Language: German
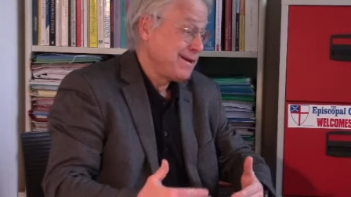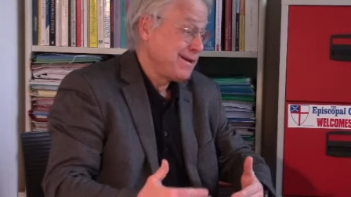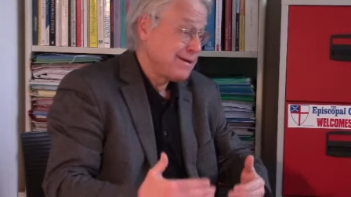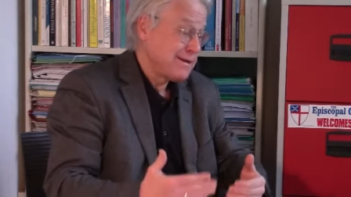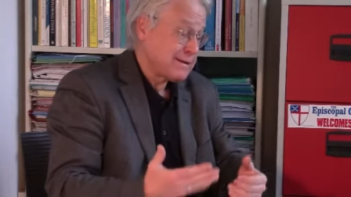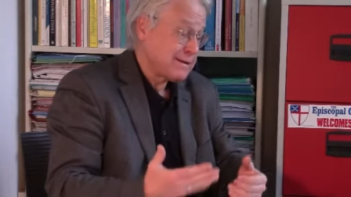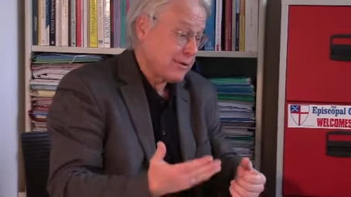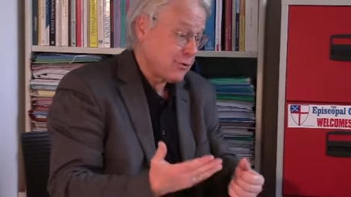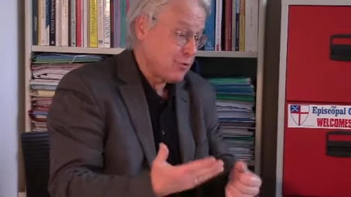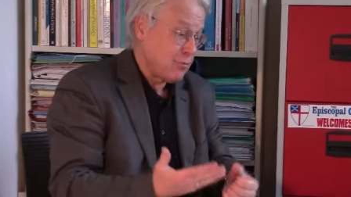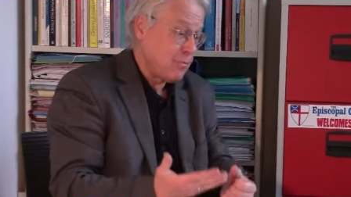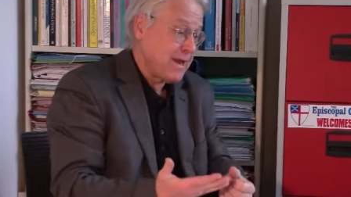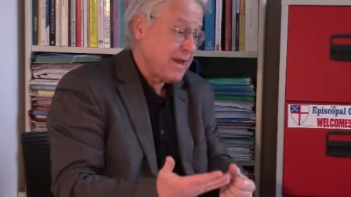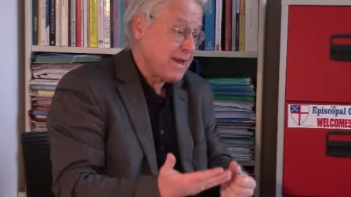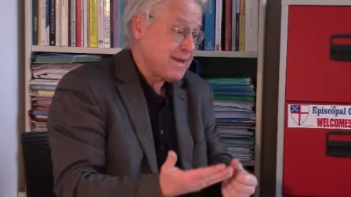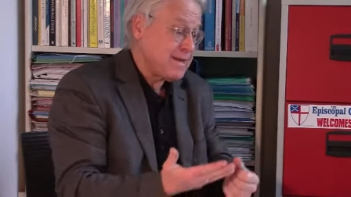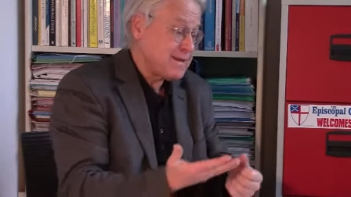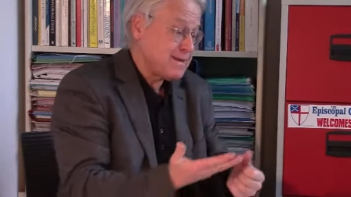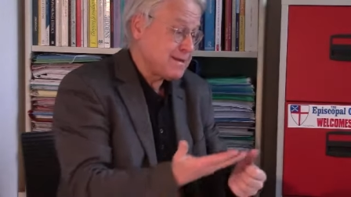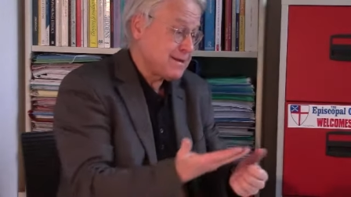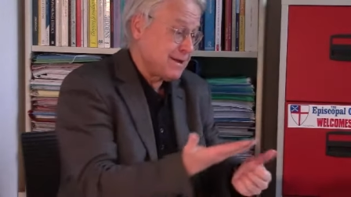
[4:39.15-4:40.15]
Das
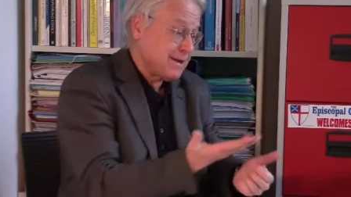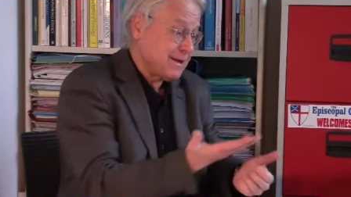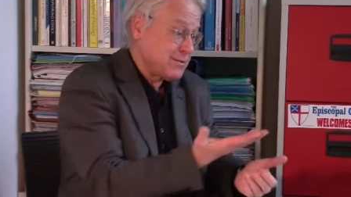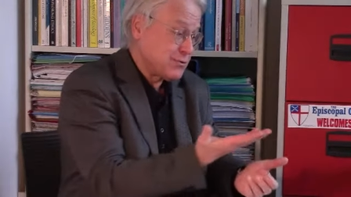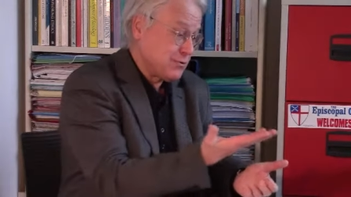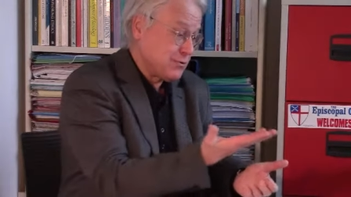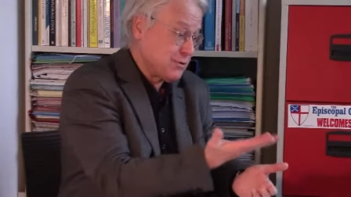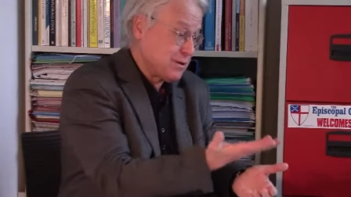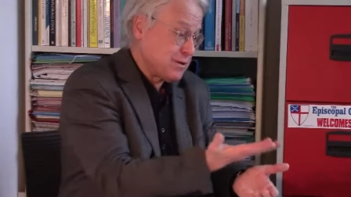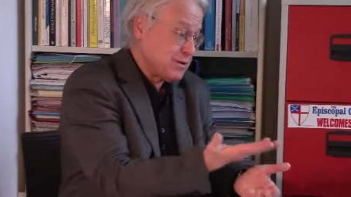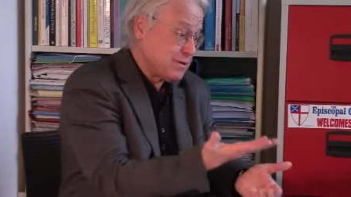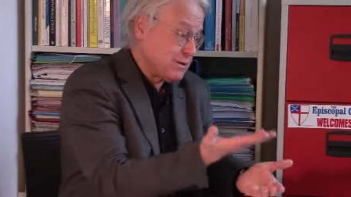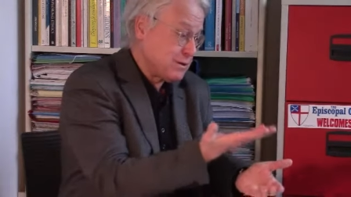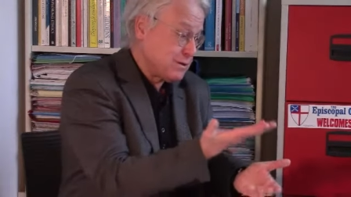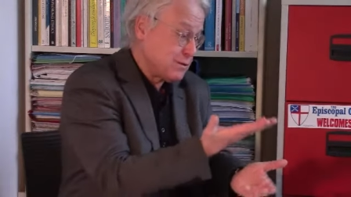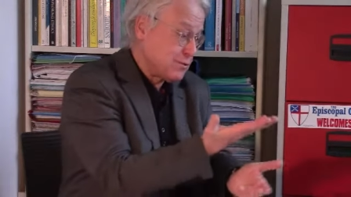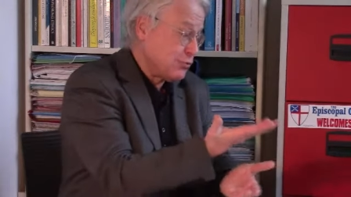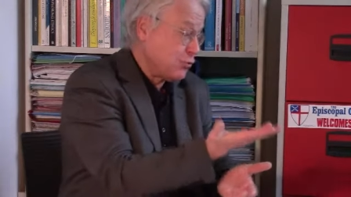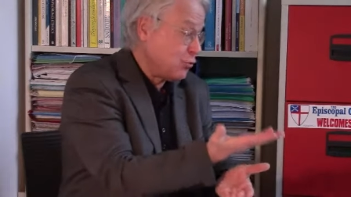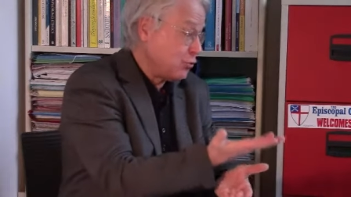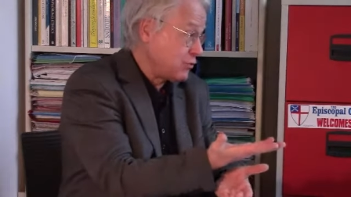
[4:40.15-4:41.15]
Argument, also es
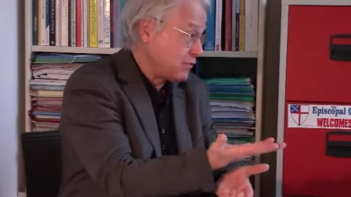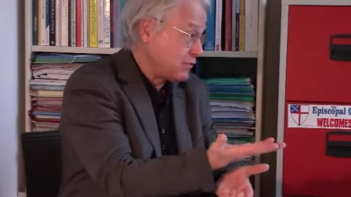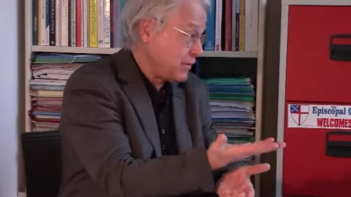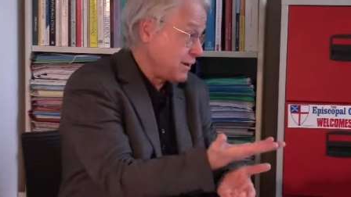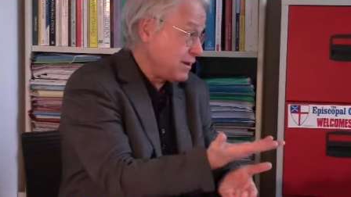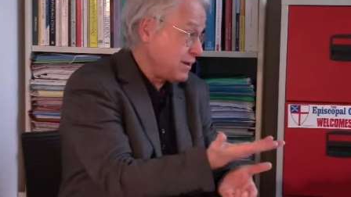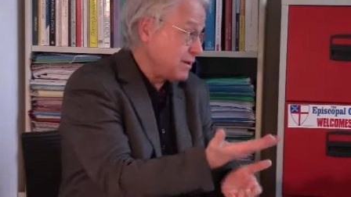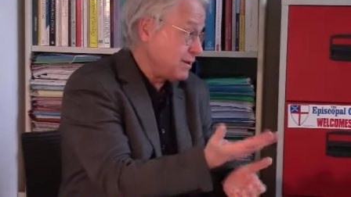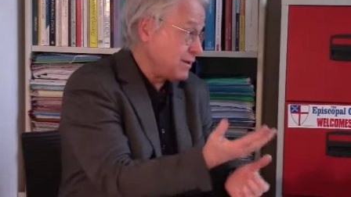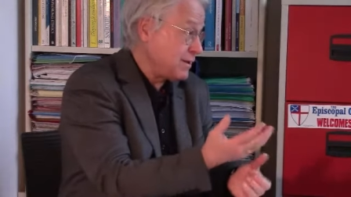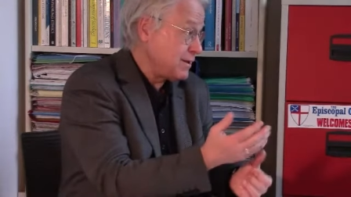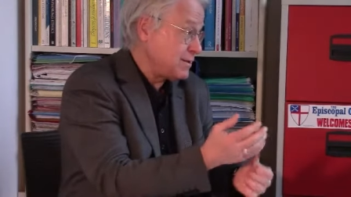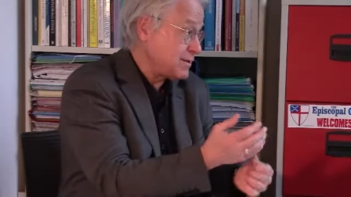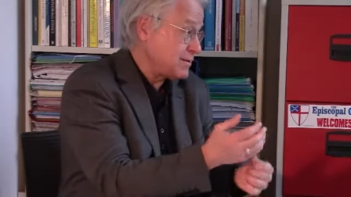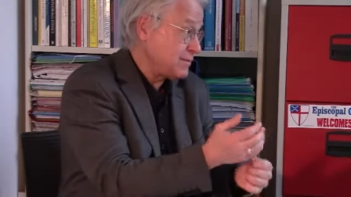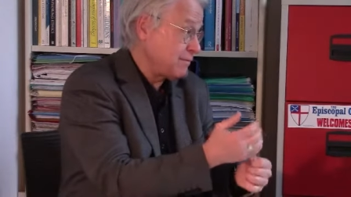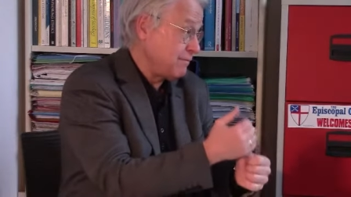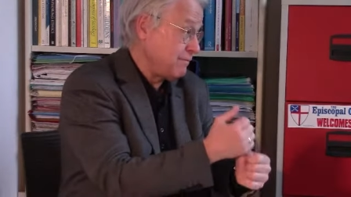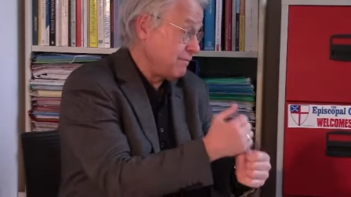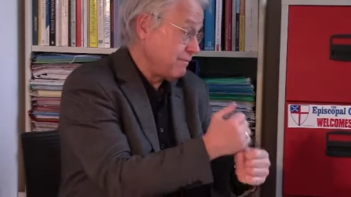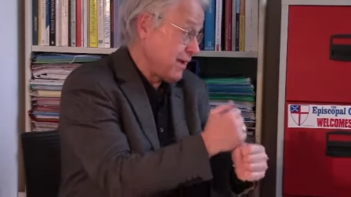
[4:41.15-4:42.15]
ist notwendig,
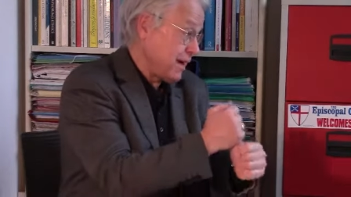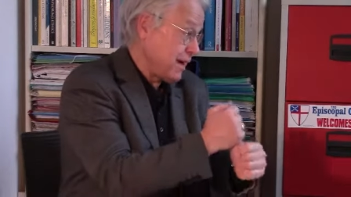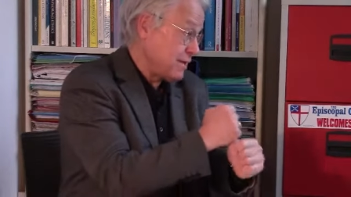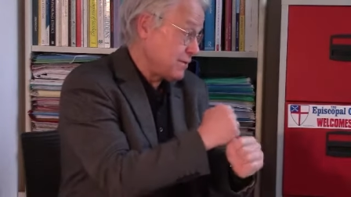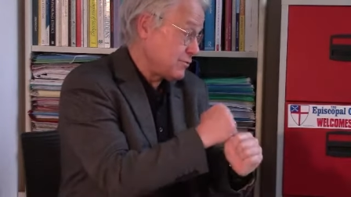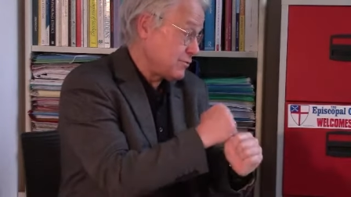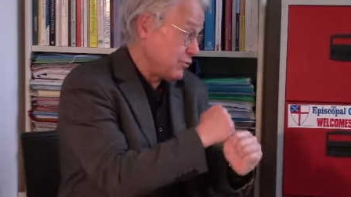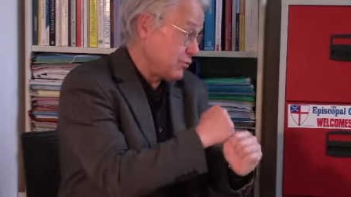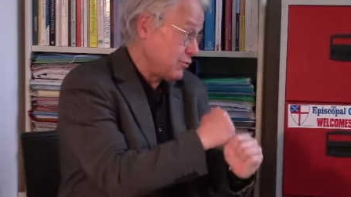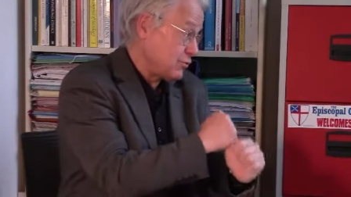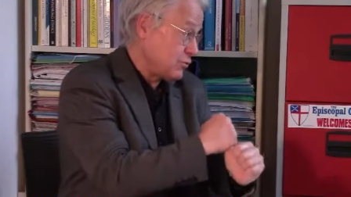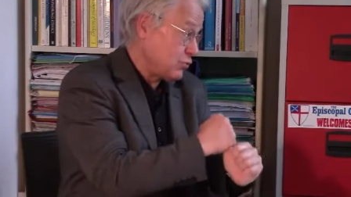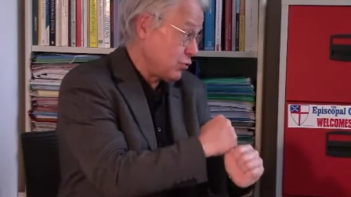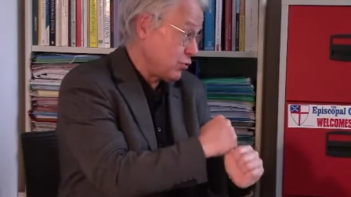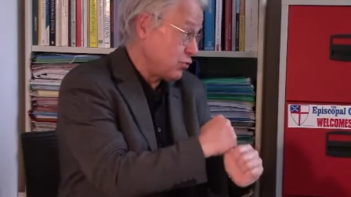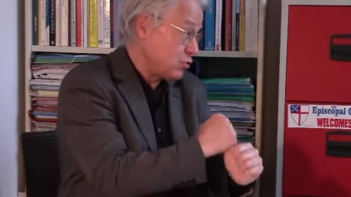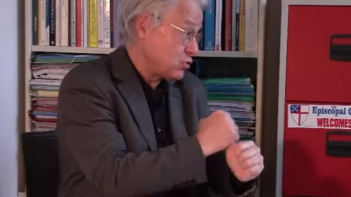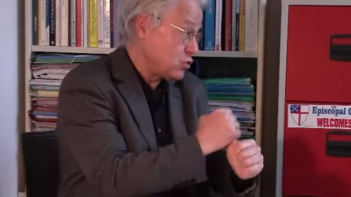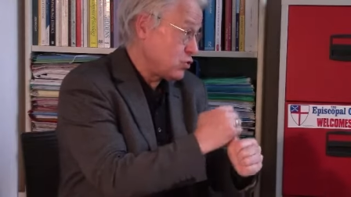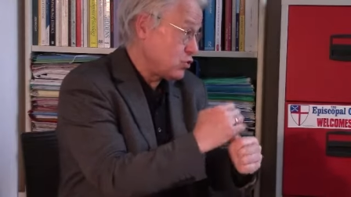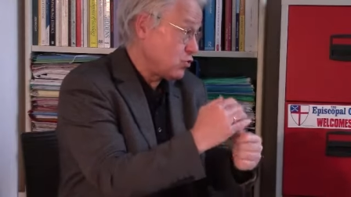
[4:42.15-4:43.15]
ist, weil es sonst
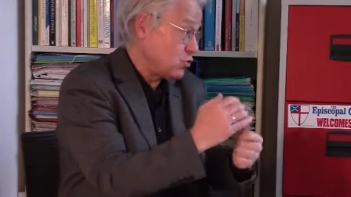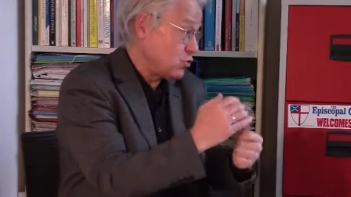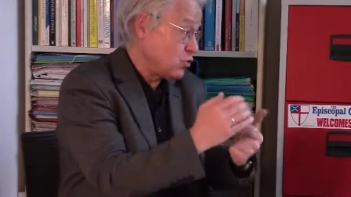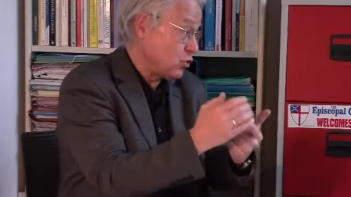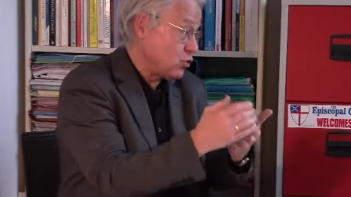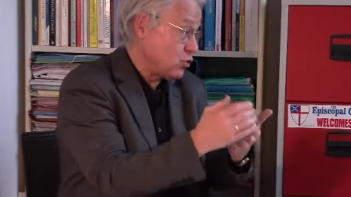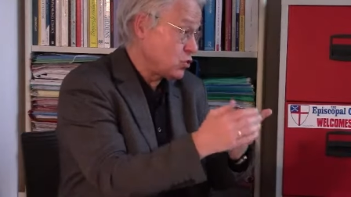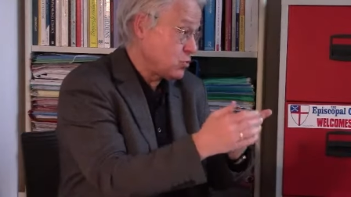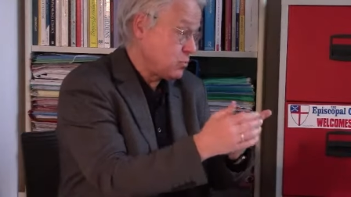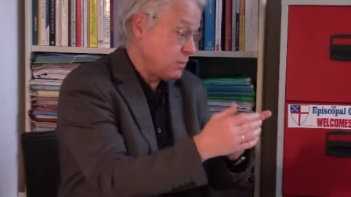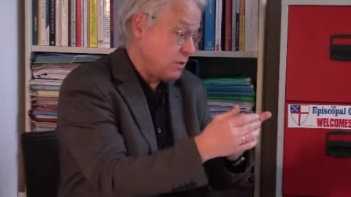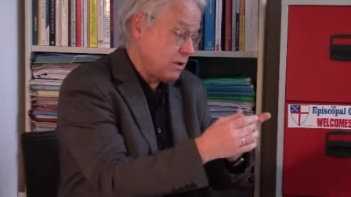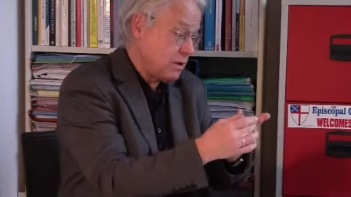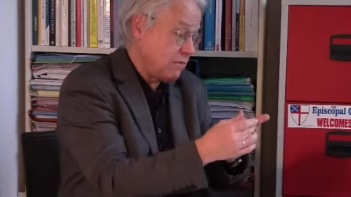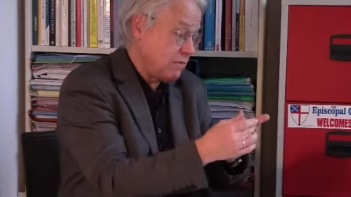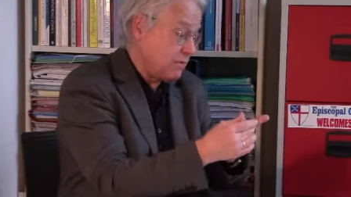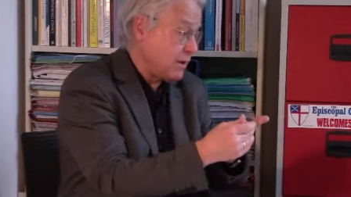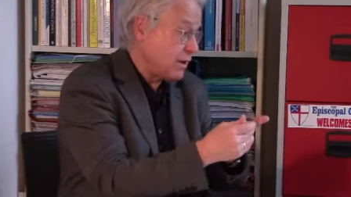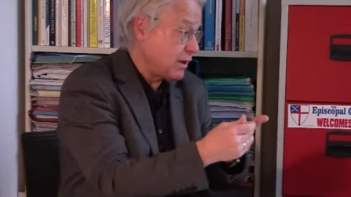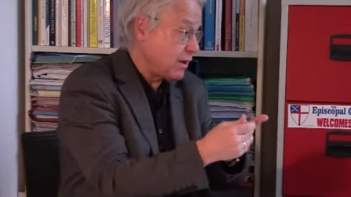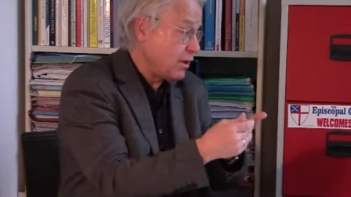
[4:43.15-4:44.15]
kost, zu
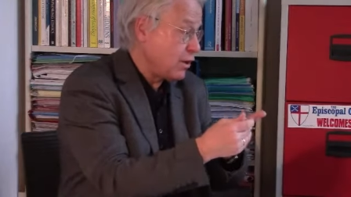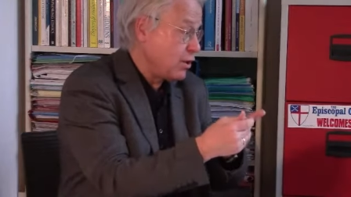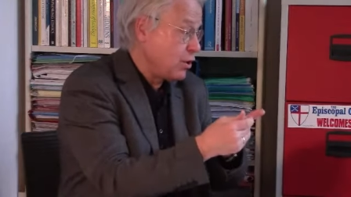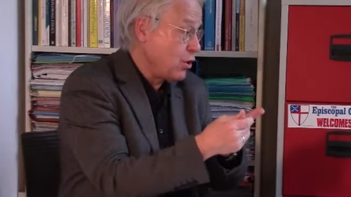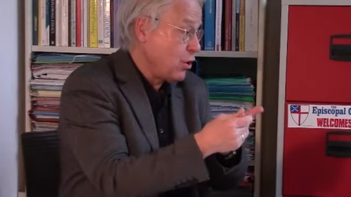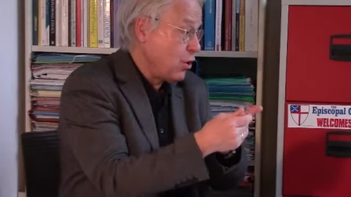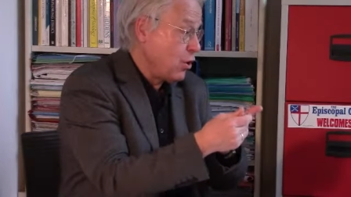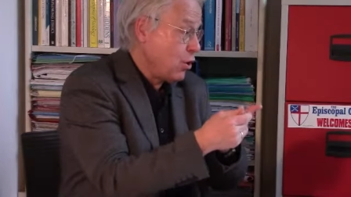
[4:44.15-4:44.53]
kostspielig wäre